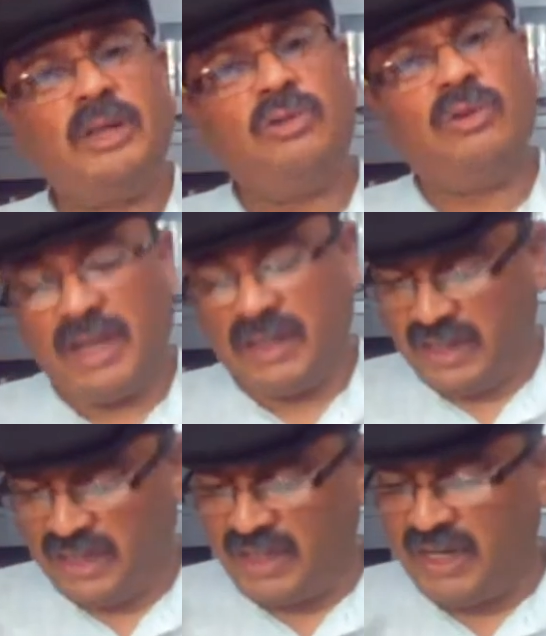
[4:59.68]
बदुआ
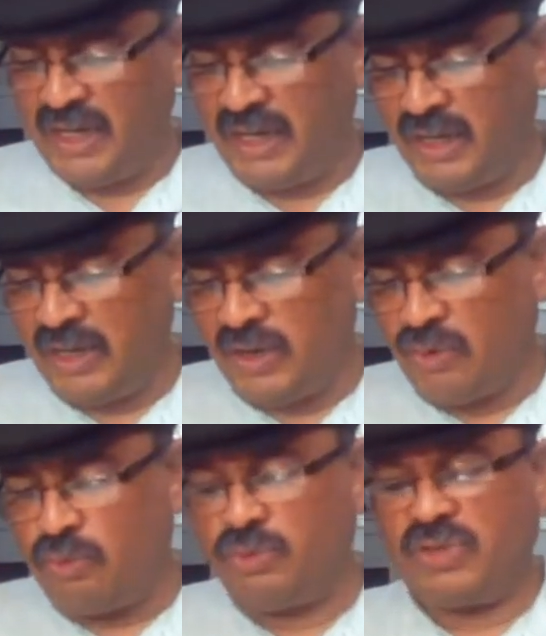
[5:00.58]
दे दें
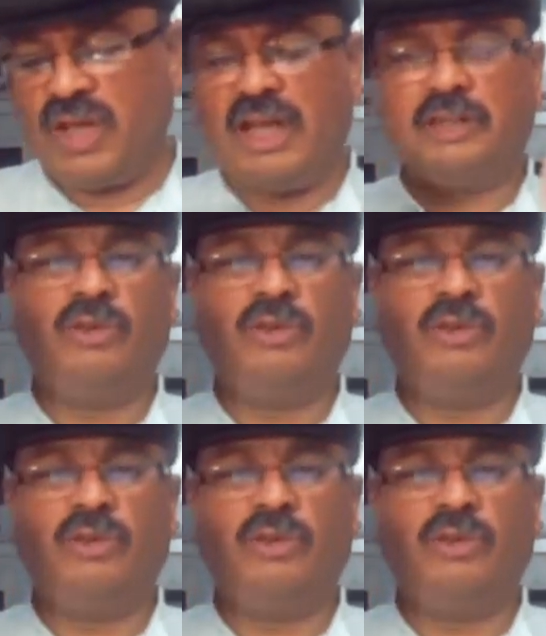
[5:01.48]
उसका